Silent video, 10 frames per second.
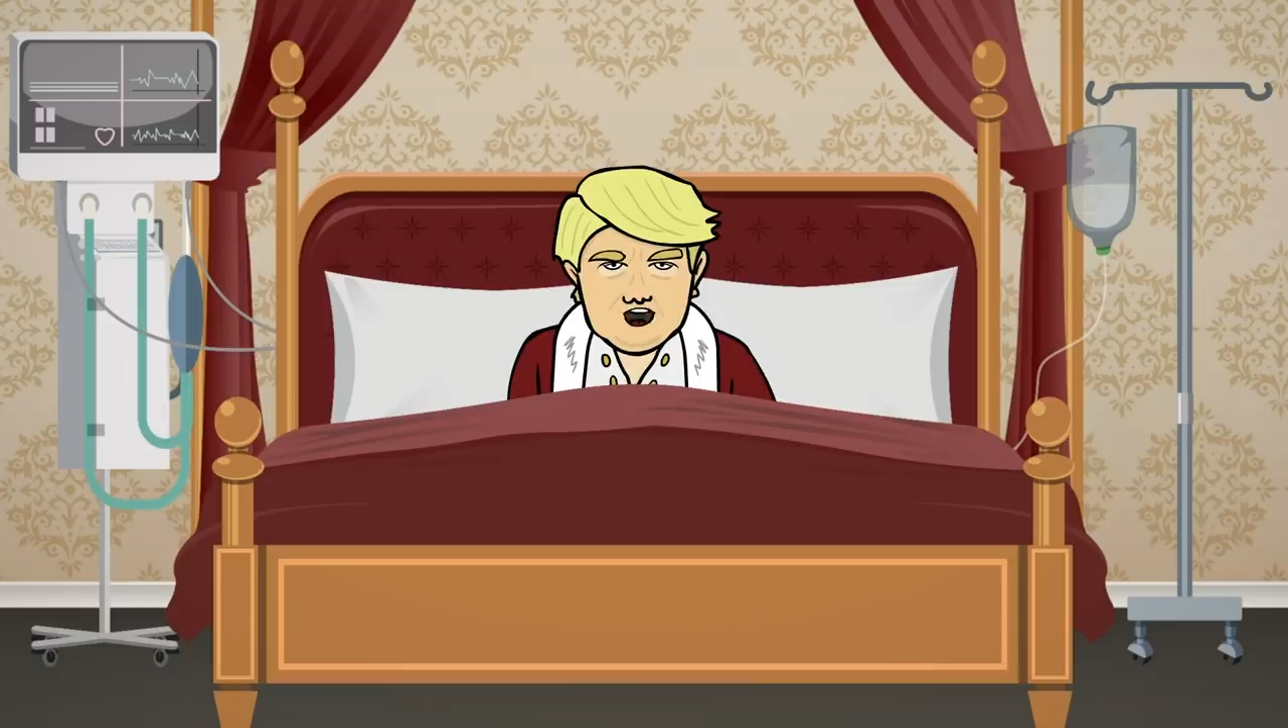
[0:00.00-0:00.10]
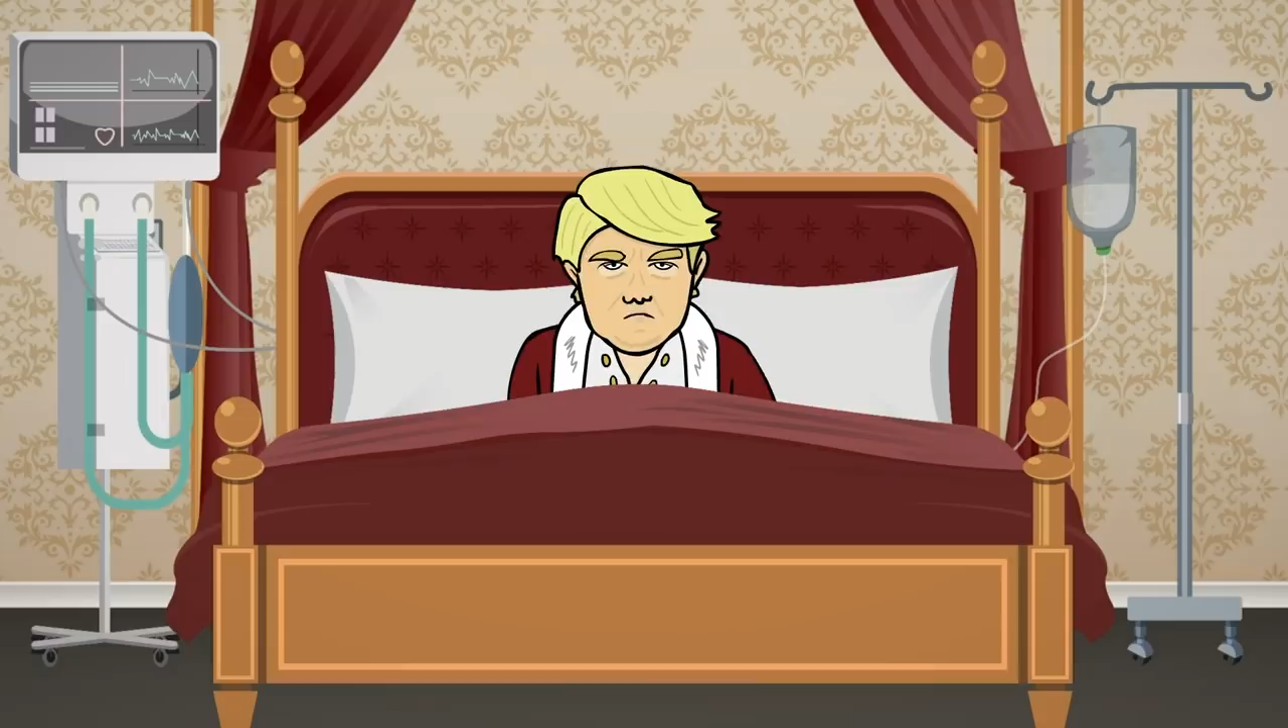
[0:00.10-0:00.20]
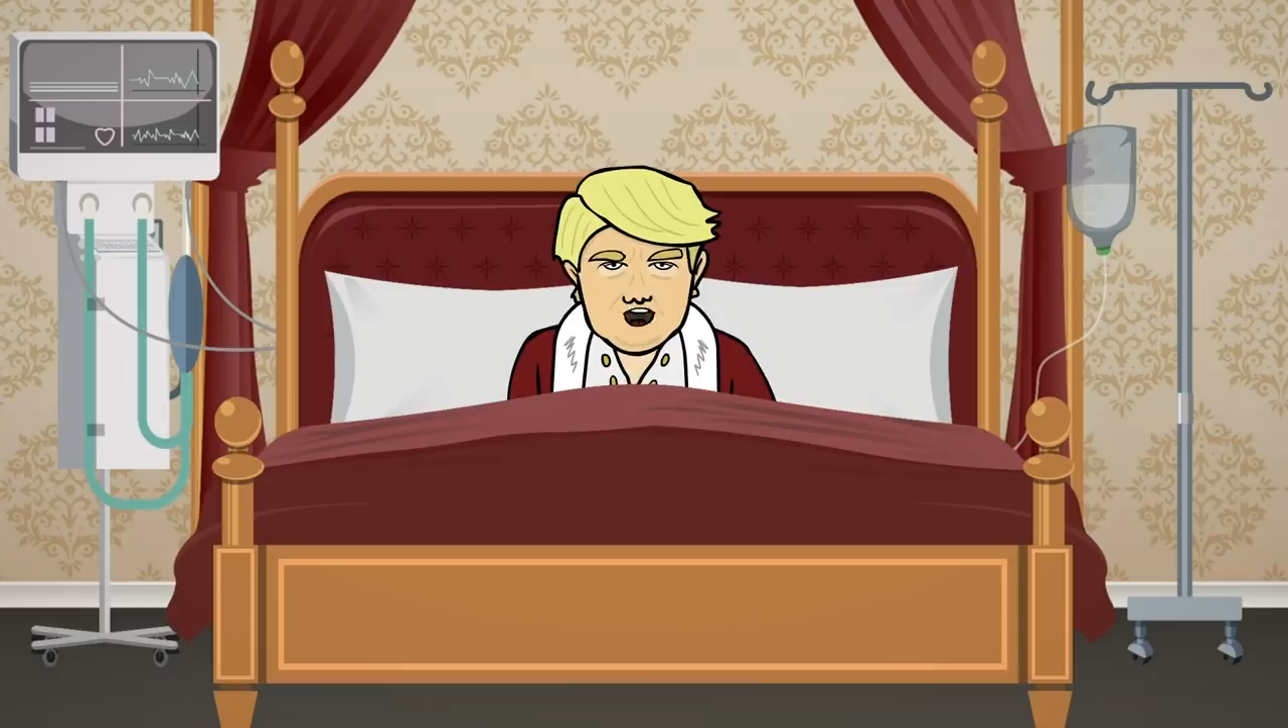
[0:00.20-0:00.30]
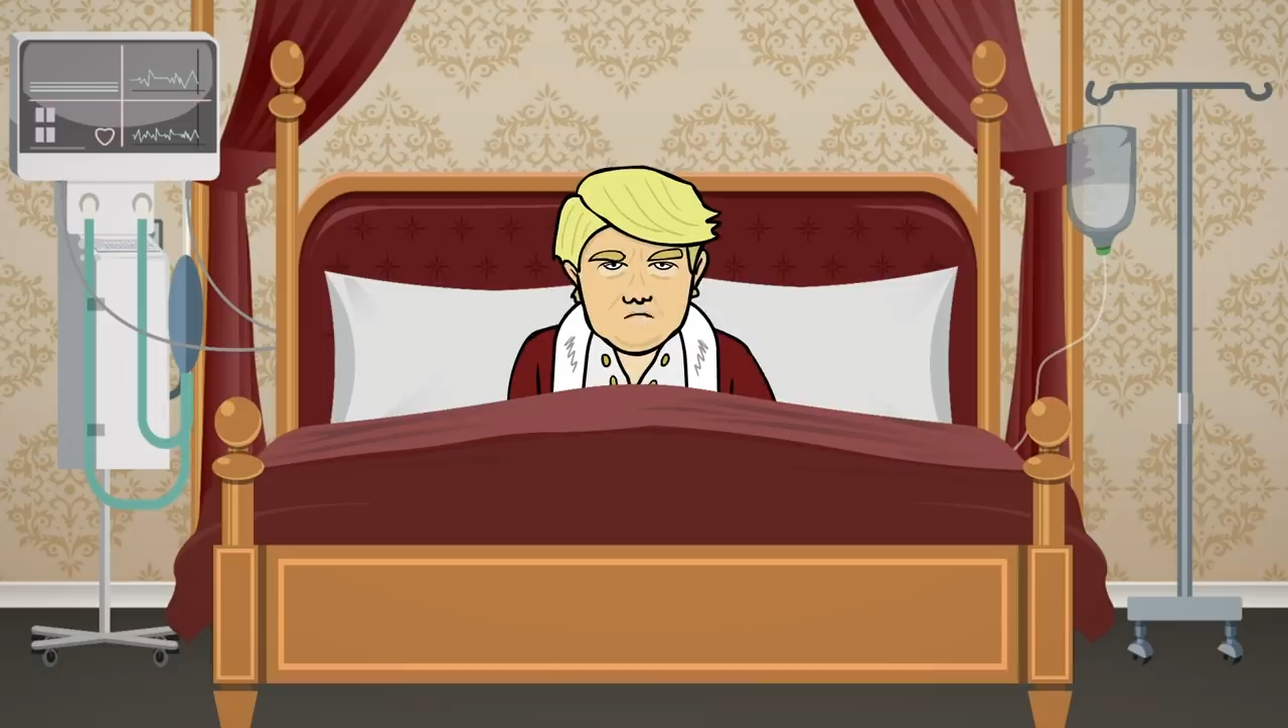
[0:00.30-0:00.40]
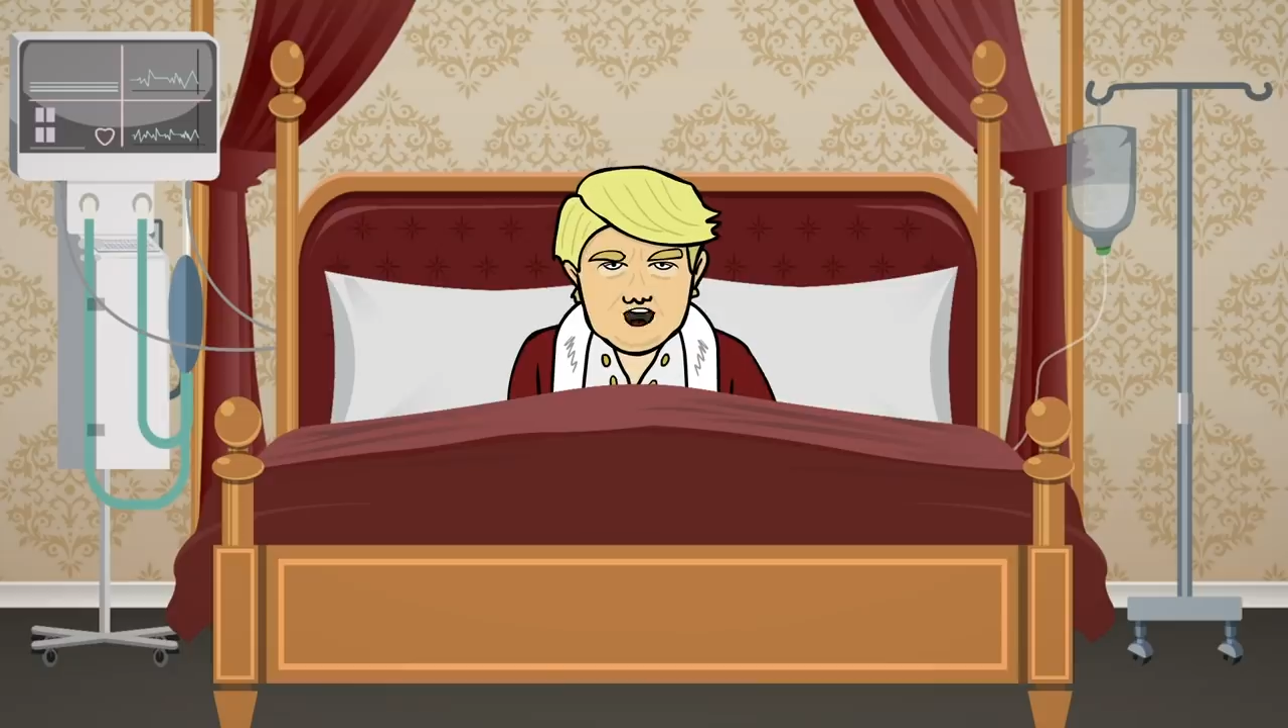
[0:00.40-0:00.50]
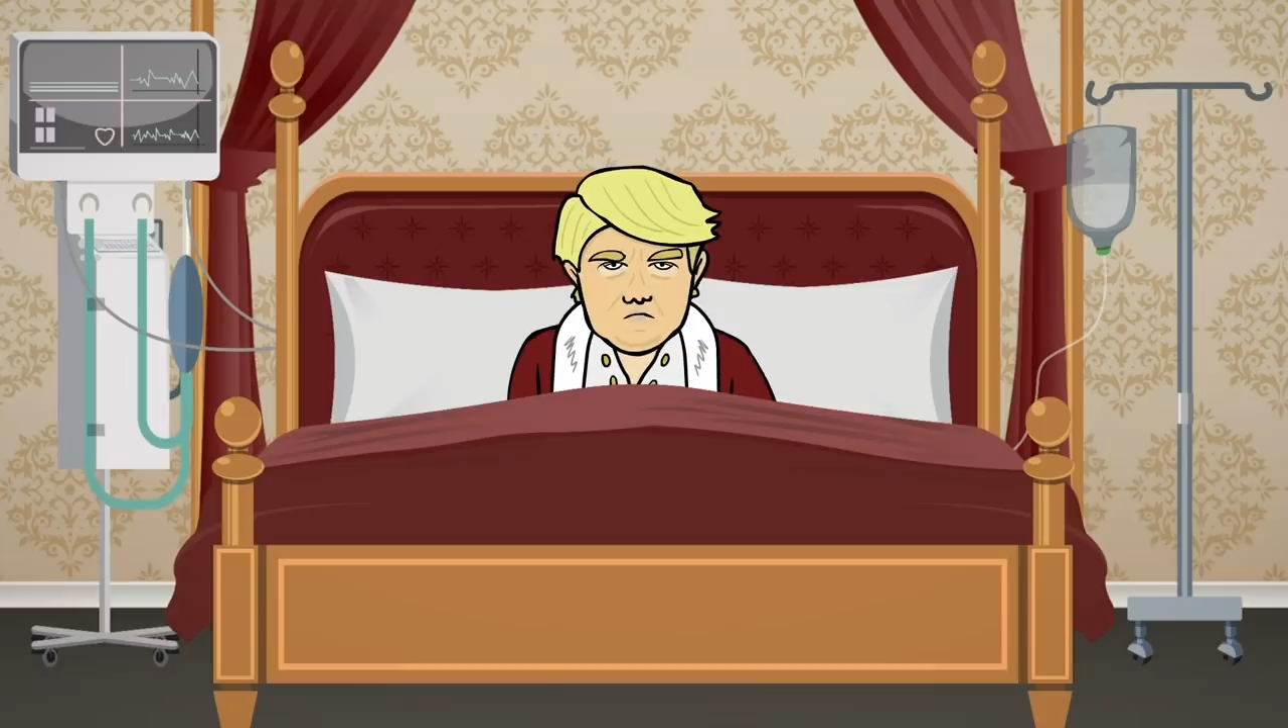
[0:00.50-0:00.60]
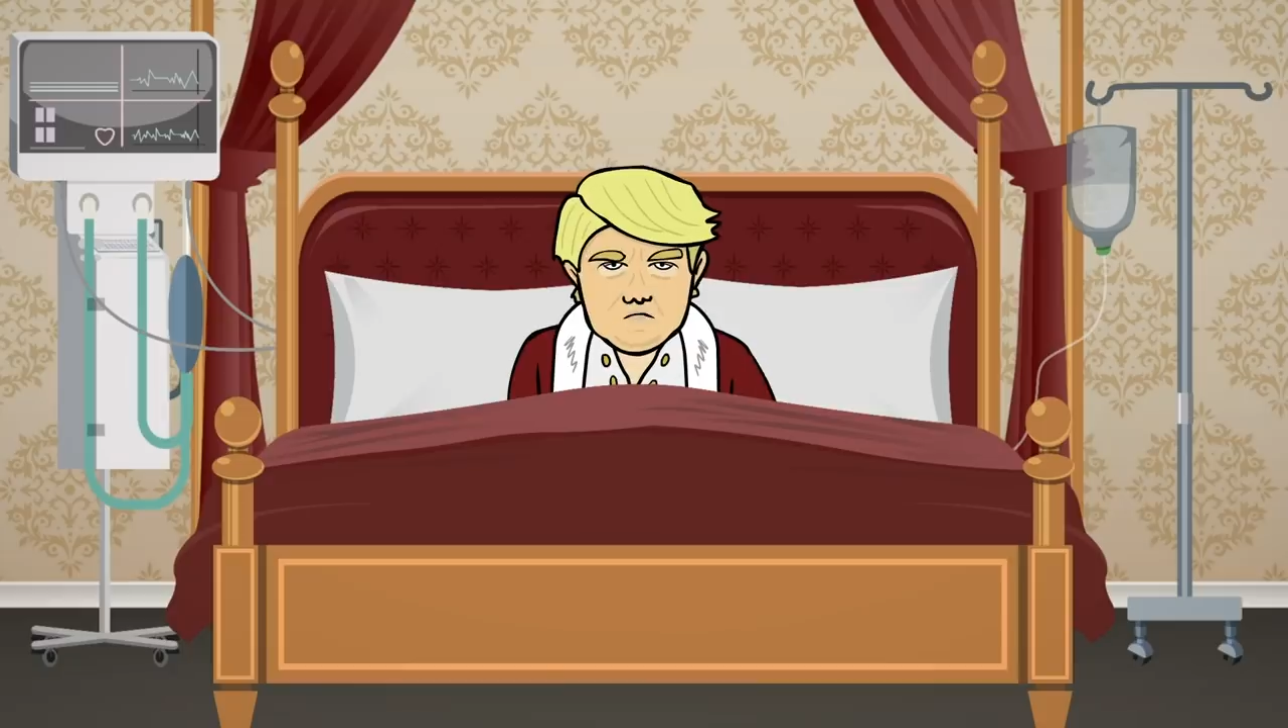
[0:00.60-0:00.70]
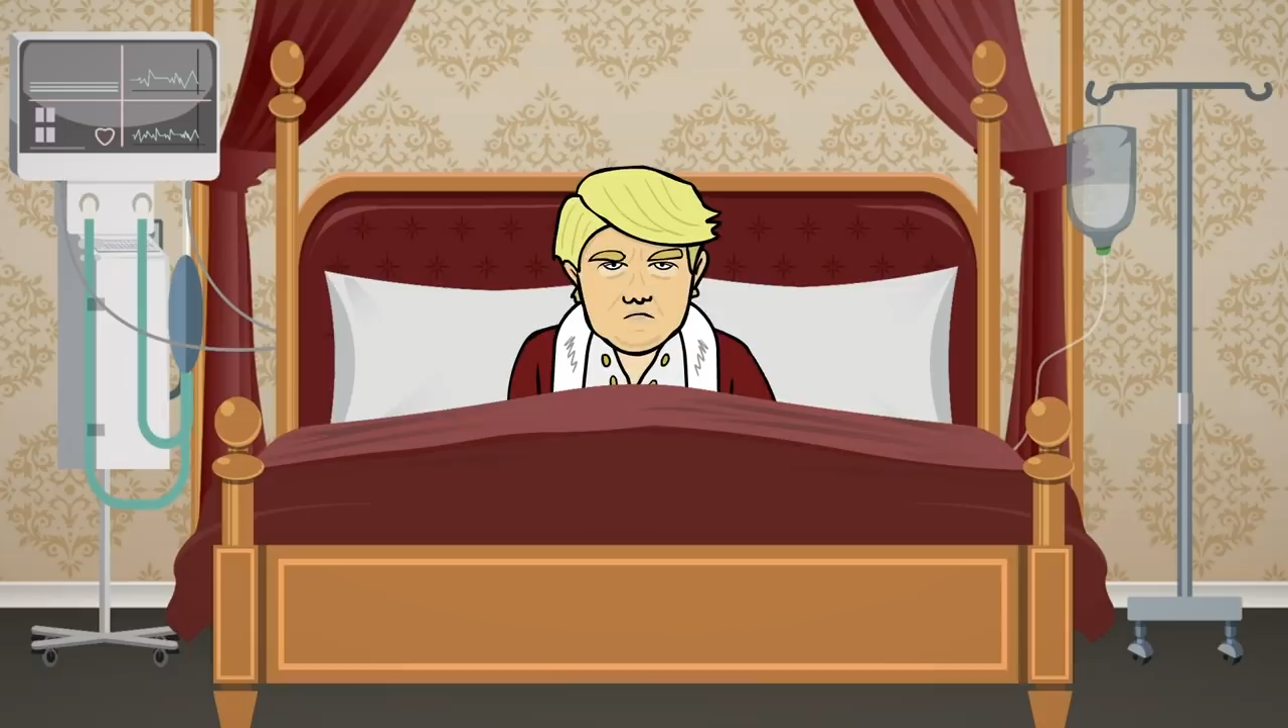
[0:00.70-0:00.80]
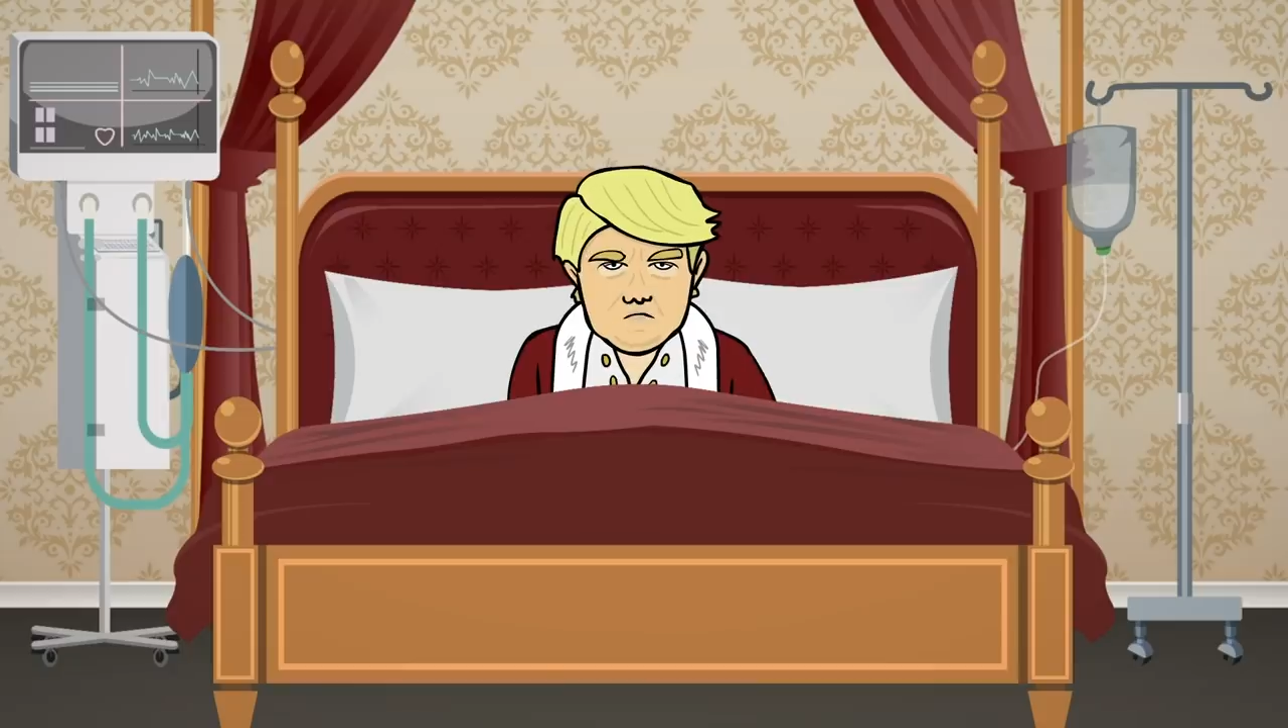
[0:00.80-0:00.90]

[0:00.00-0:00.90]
lan gene?